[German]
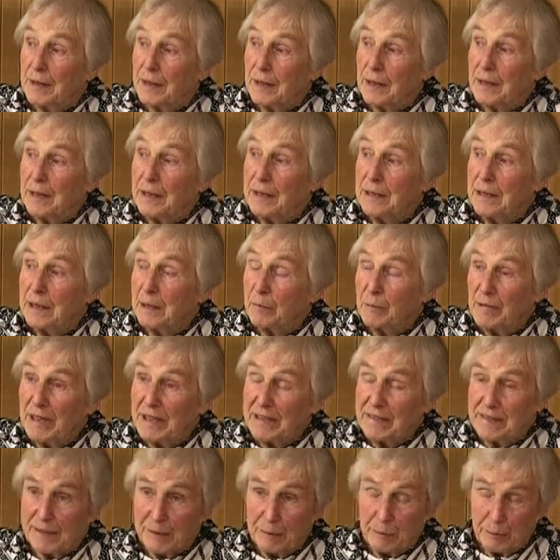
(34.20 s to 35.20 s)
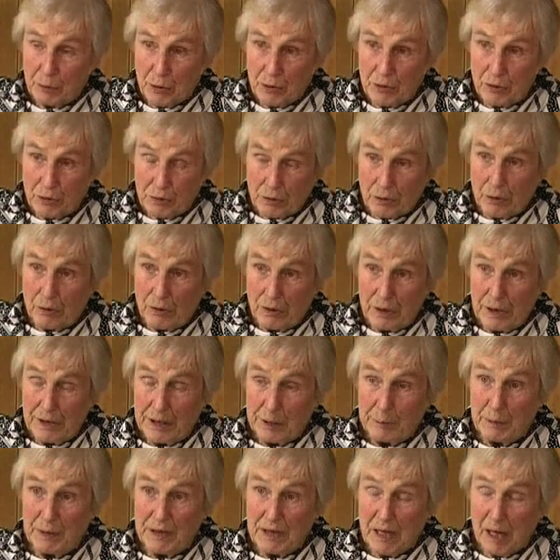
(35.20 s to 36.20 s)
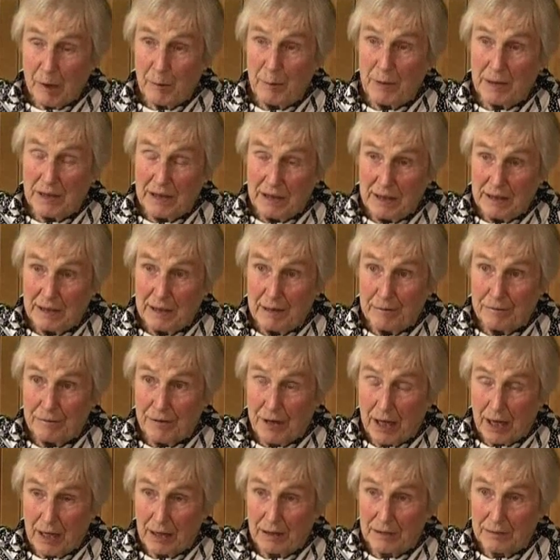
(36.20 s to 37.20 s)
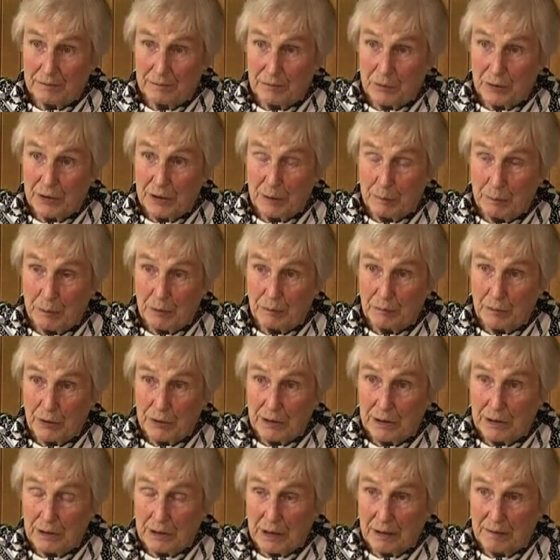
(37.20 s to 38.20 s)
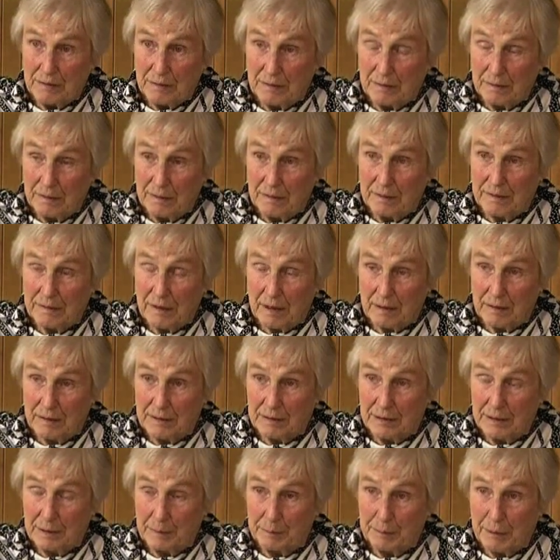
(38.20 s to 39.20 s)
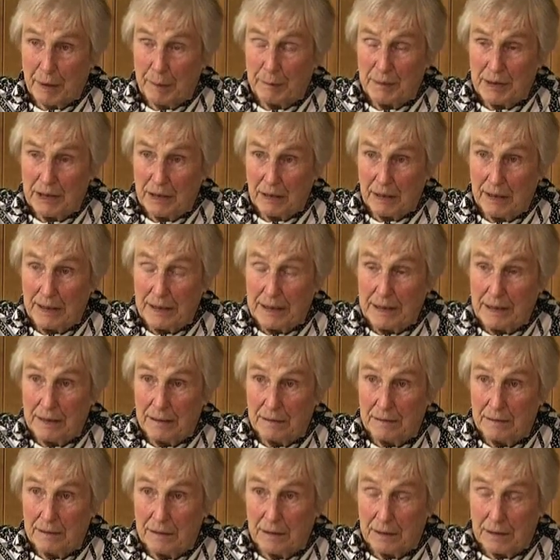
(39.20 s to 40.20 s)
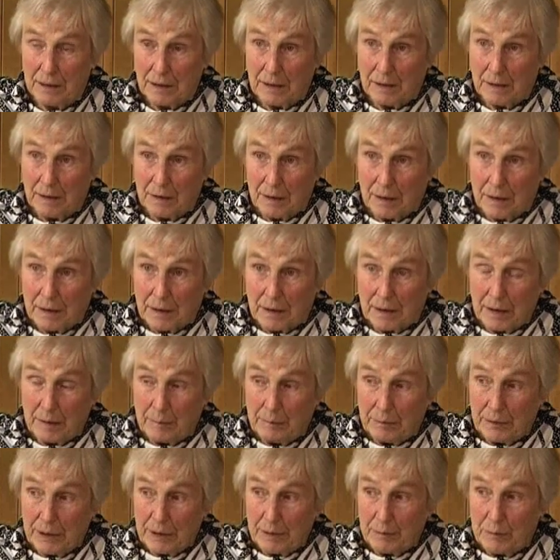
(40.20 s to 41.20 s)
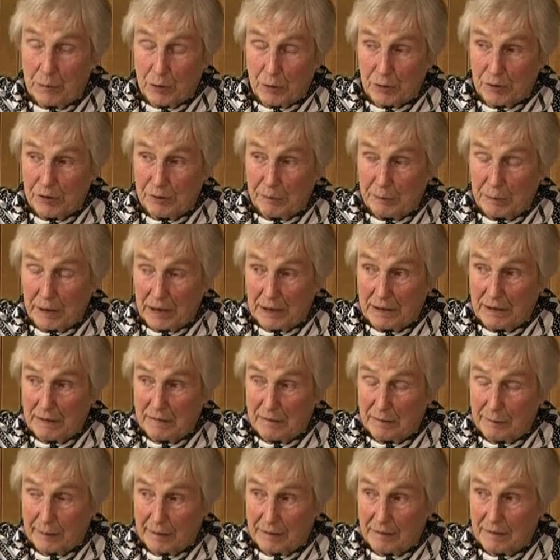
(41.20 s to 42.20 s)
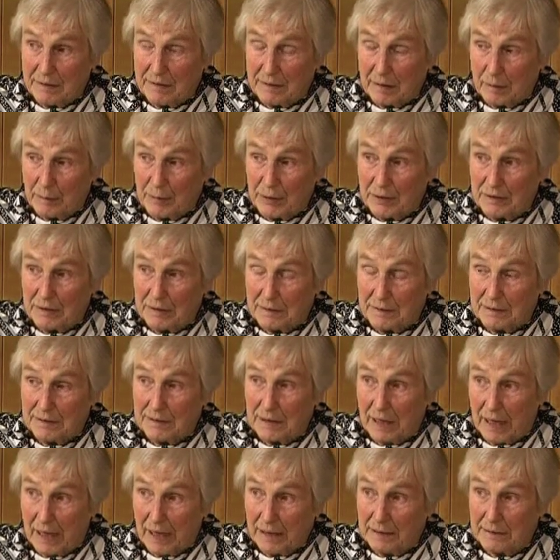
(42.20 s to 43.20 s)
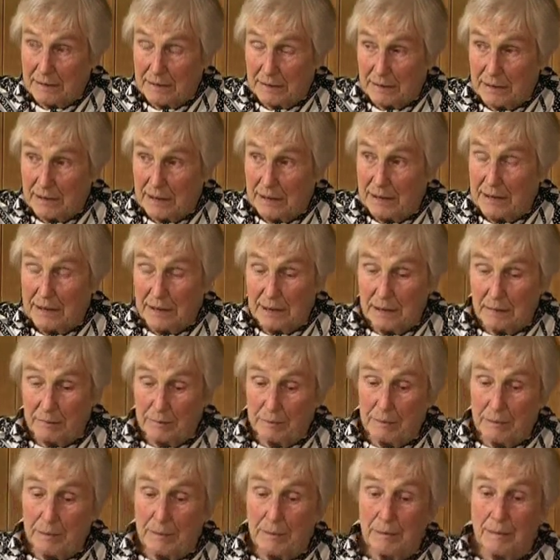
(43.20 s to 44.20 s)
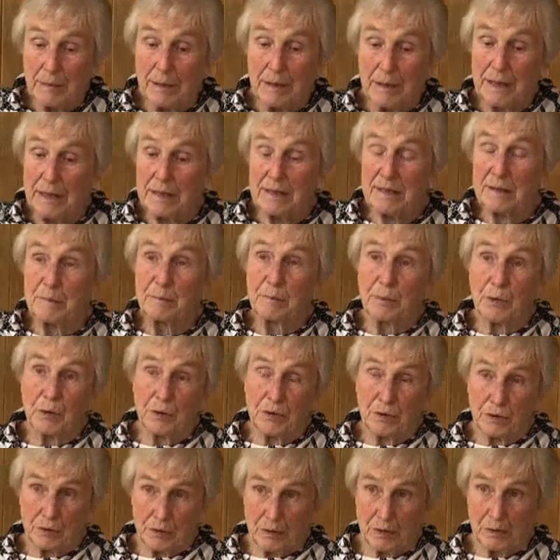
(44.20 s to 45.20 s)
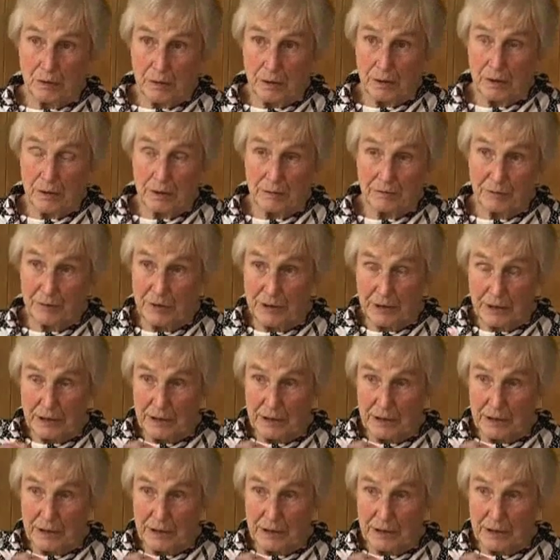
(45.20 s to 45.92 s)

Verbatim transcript: in ihrem letzten Protokoll, ich bin nach Berlin gefahren, wo die, wo die ganze Sache, die Papiere liegen, im, im Osten Berlins war das damals, sie hat in ihrem letzten Protokoll von